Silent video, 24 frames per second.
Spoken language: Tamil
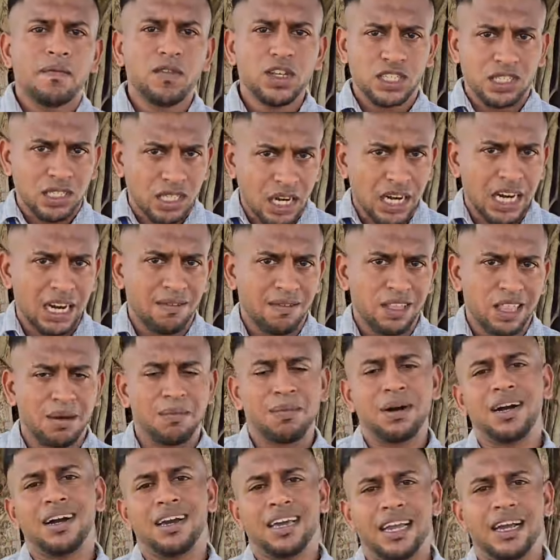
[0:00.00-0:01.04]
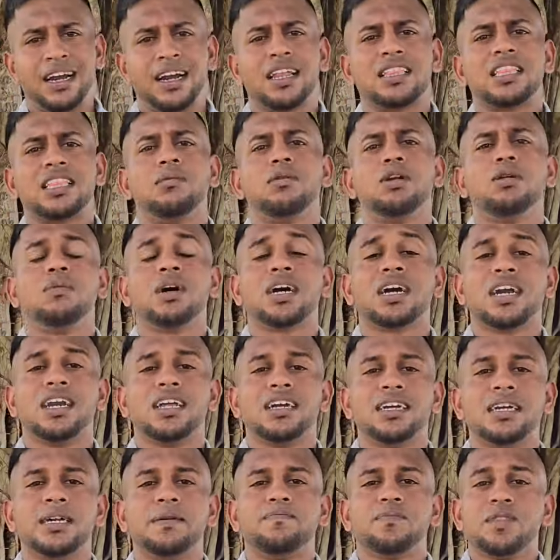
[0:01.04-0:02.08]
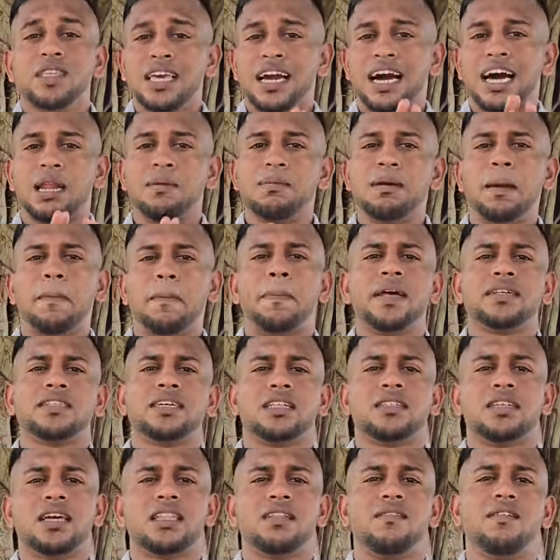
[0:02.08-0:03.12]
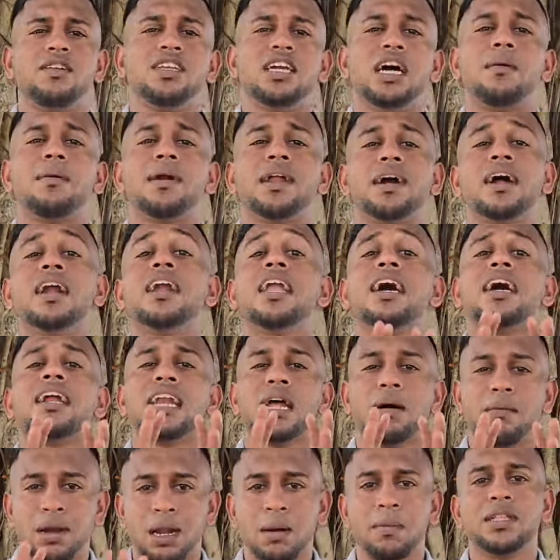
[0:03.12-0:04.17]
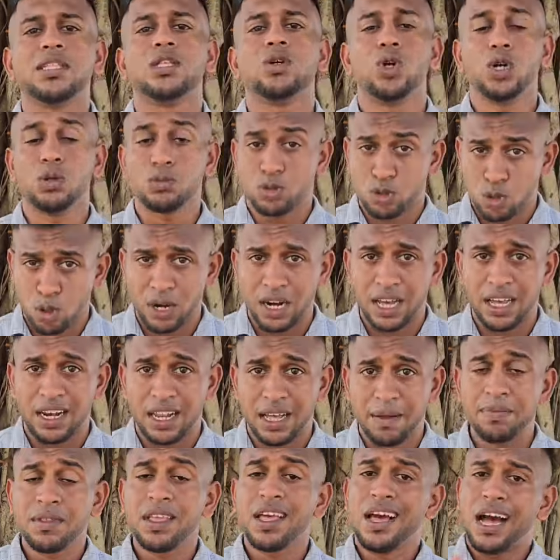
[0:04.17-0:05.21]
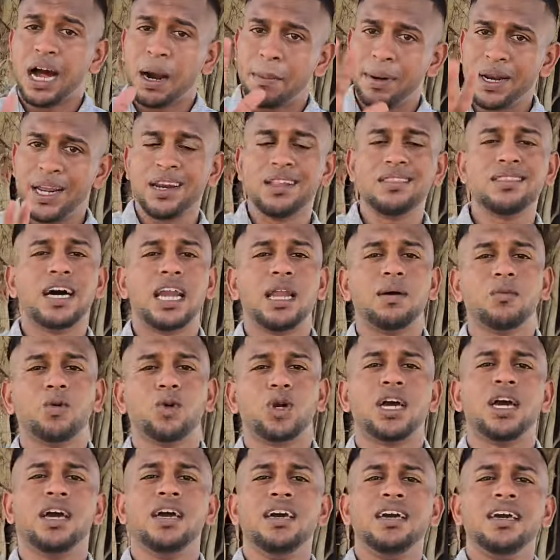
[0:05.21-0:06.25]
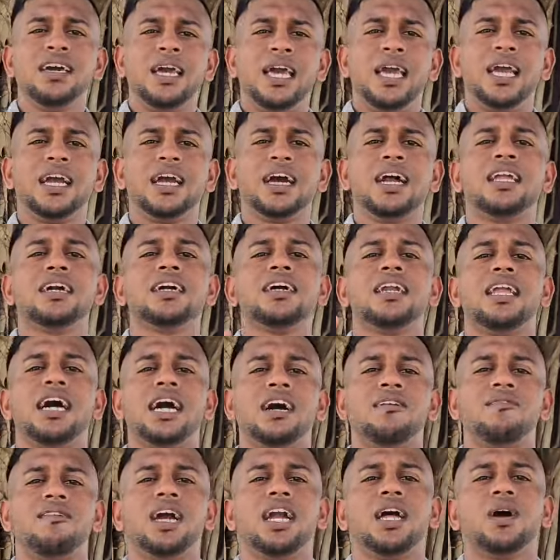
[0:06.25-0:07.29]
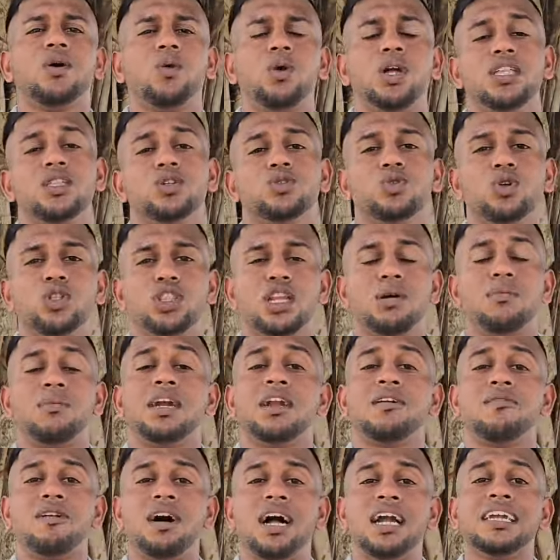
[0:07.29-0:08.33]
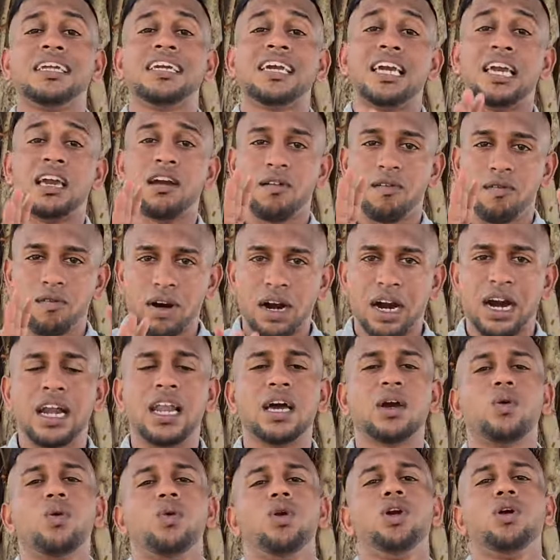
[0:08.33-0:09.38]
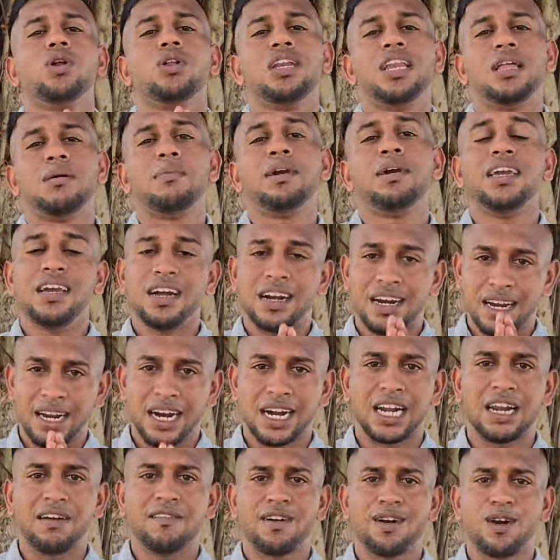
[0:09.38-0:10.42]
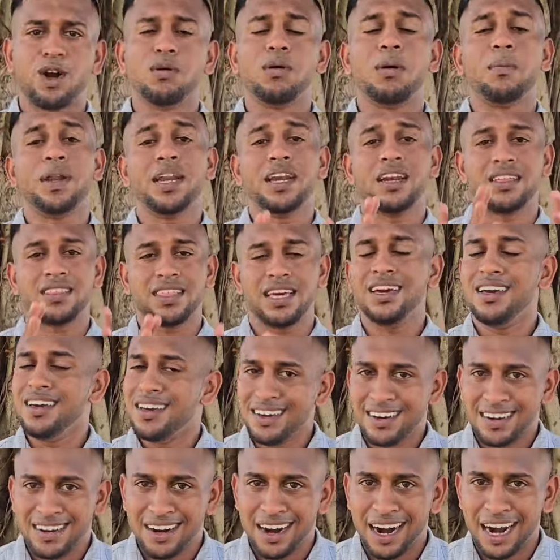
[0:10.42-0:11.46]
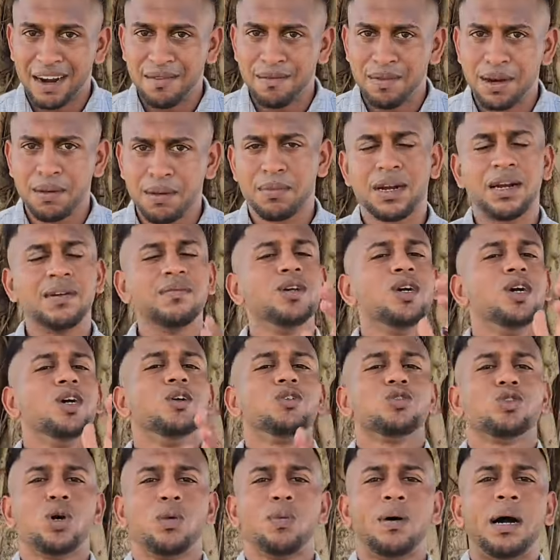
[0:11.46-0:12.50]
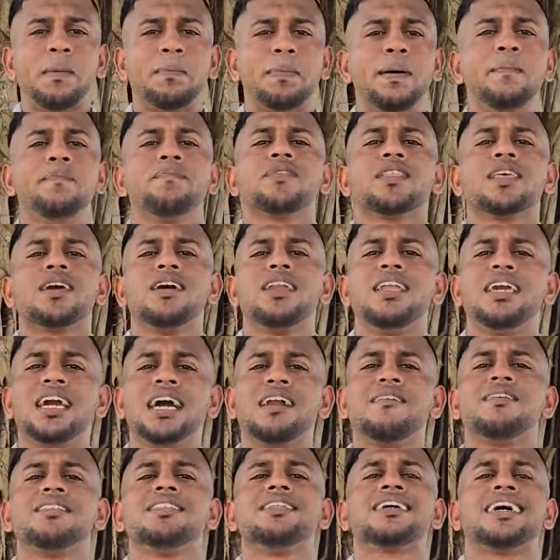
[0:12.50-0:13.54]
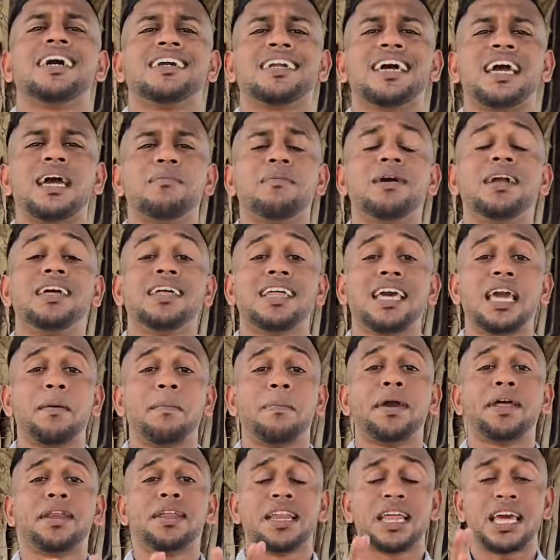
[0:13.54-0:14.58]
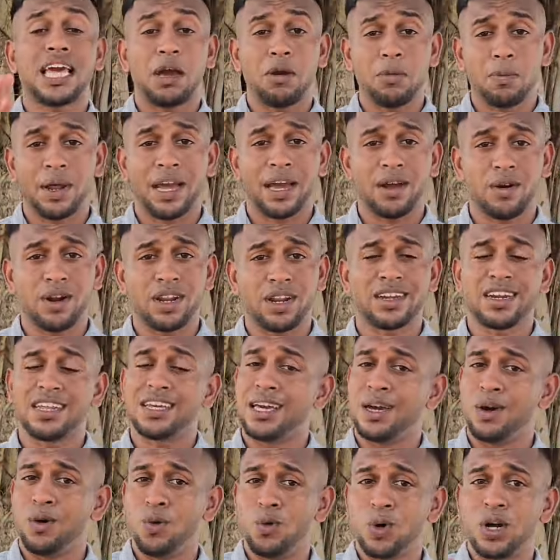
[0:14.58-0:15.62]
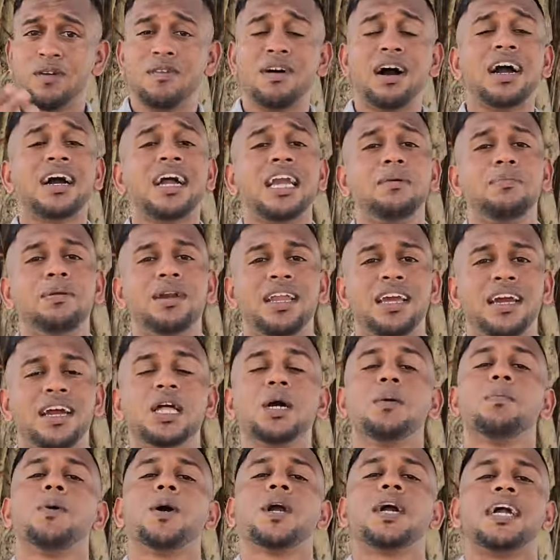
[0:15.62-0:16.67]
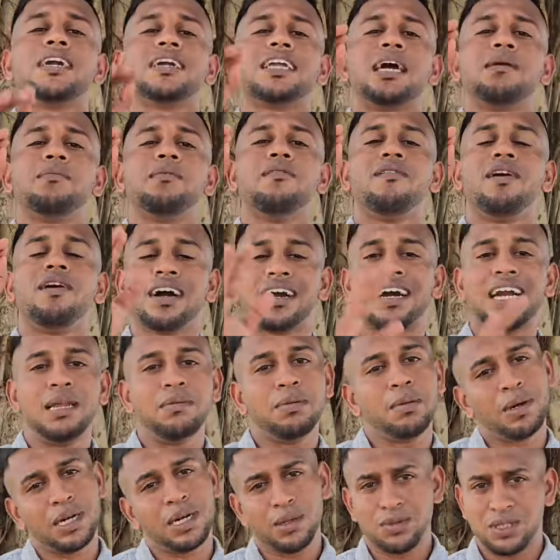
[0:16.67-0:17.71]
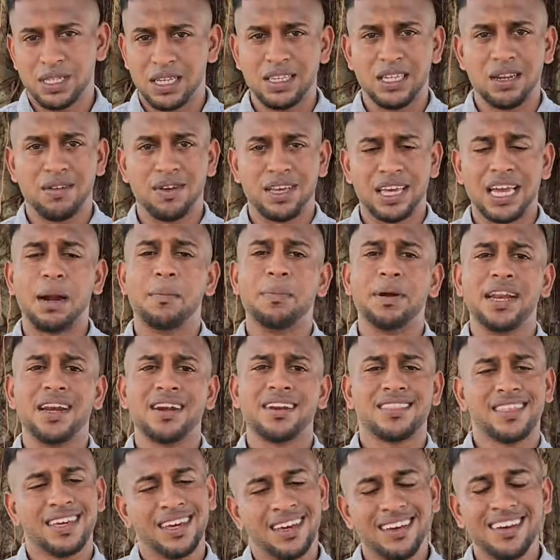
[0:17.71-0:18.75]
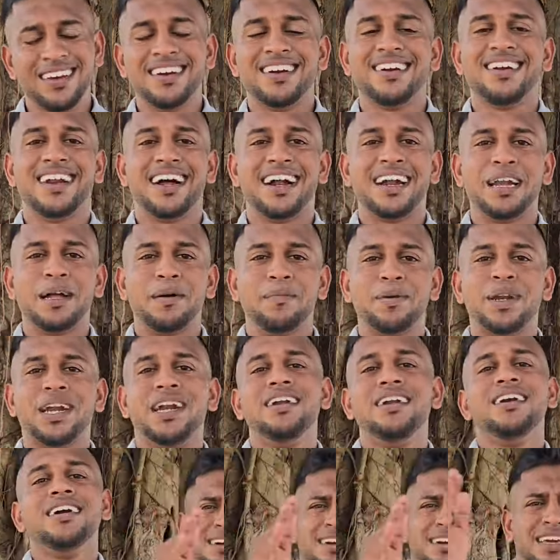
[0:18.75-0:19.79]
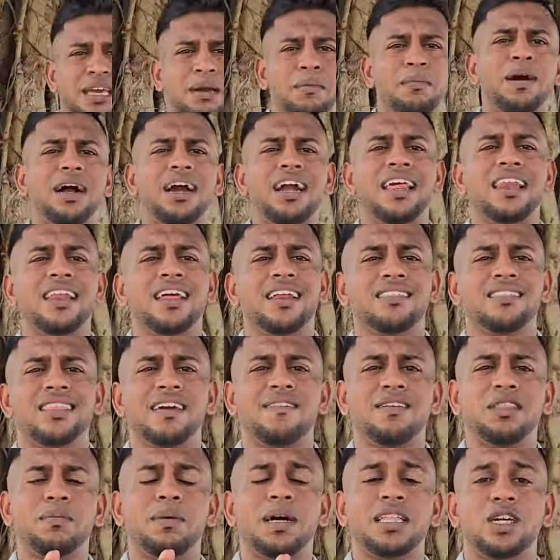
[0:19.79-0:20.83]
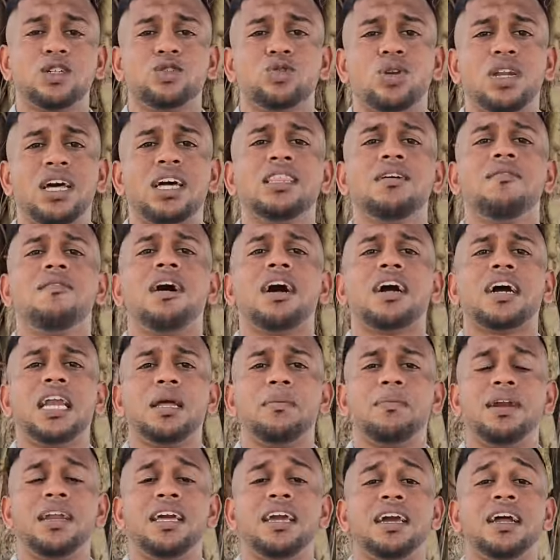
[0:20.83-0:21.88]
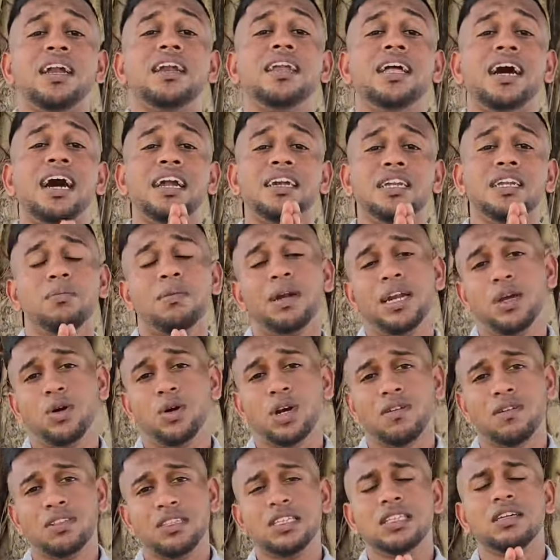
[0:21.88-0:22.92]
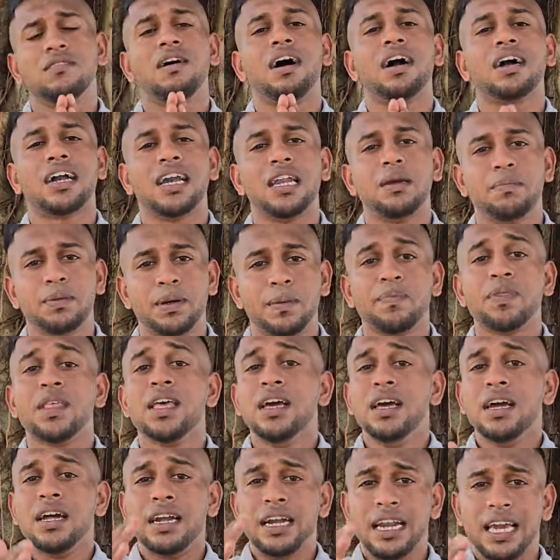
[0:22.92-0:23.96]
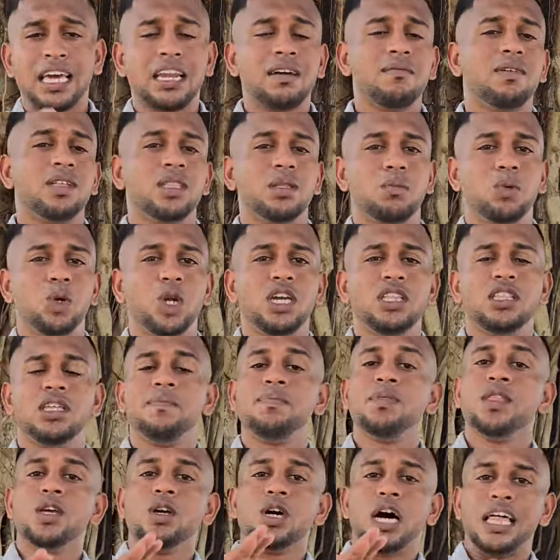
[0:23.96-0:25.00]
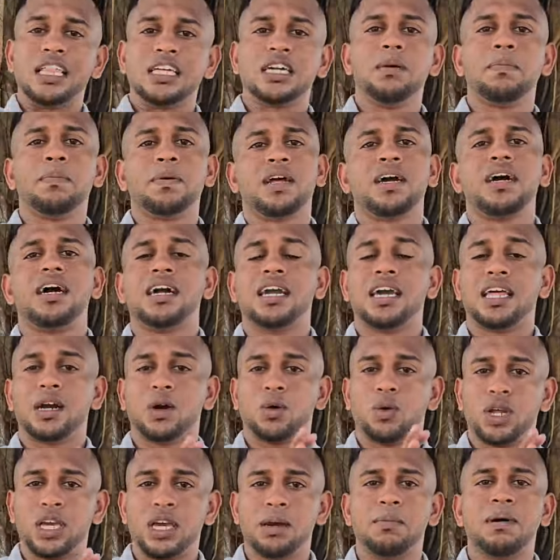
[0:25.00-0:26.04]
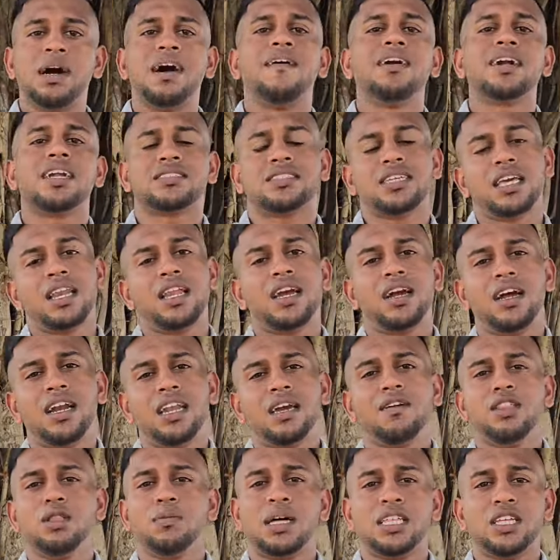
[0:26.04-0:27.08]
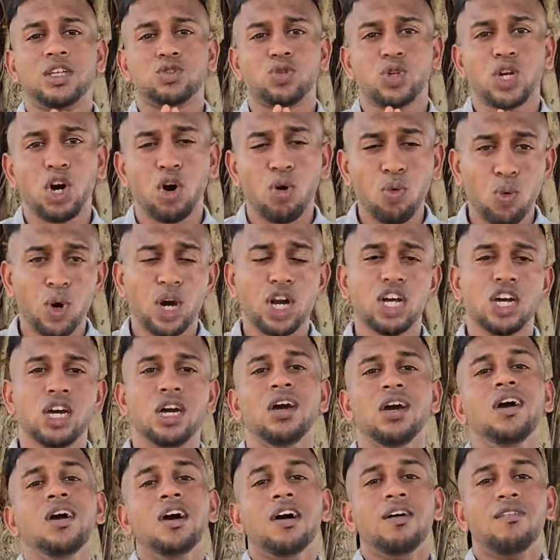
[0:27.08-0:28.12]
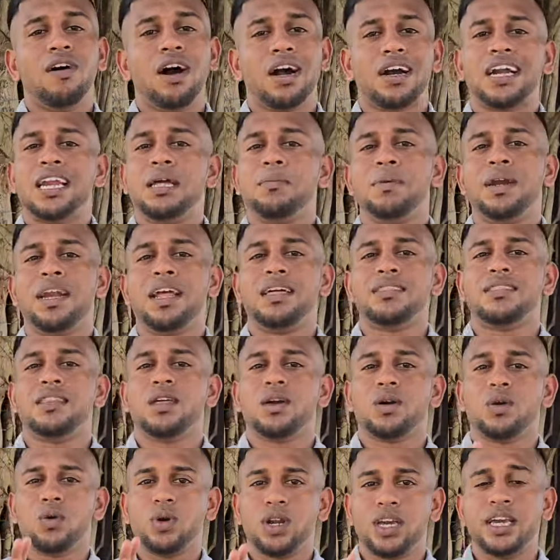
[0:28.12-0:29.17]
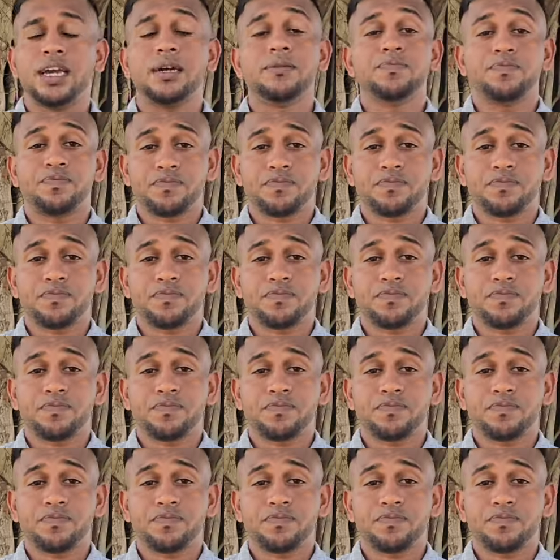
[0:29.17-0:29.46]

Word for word: விசேட விதமாக எங்களோட தமிழ் மக்களுக்கு யாருமே பெருசாக தேர்தல் விஞ்ஞாபனங்களில் நம்மளை பற்றி ஒன்றும் சொல்லல அப்படி இருந்தாலும் கூட எங்களுக்கு நாங்கள் வாழக்கூடிய இந்த சுதந்திரமான வாழ்க்கையை வாழக்கூடிய ஒரு நிலைமை எங்களோட நாட்டில் வரணும் அப்படின்றத நானும் விரும்புகிறேன் ஸோ பார்ப்போம் நீங்கள் வந்து கட்டாயமாக நிறைய பேர் நிறைய அபிப்பிராயங்களோட இருக்கிறீங்க உங்களோட வாக்களிப்பு நிலையங்களுக்கு போய் கட்டாயமாக வாக்களிப்பு மட்டும் செஞ்சிருவீங்க அப்படின்றத நான் நம்புகிறேன் இன்றைக்கு மாலையிலிருந்தே வந்து பார்த்தீங்கன்னு சொன்னால் இந்த வாக்களிப்பு நிலையங்கள் நான்கு மணியோட வந்து இந்த வாக்களிப்பு நேரம் வந்து முடியுது அதுக்கு பிறகு அங்கே இருக்கக்கூடிய மாவட்ட செயலகங்களுக்கு வந்து பார்த்தீங்கன்னு சொன்னால் ஒவ்வொரு வாக்களிப்பு நிலையத்தில் இருக்கக்கூடிய